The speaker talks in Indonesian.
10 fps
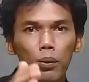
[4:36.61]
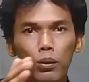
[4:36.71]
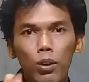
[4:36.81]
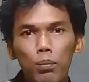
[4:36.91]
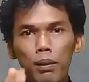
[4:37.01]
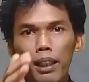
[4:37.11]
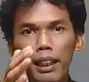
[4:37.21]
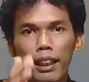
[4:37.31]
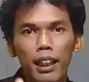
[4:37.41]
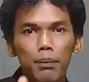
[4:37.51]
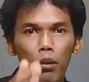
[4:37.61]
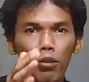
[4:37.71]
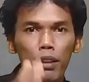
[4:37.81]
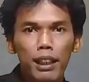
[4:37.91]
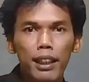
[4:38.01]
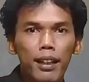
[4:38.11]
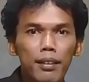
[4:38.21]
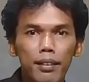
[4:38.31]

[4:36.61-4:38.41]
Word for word: untuk melihat profilnya.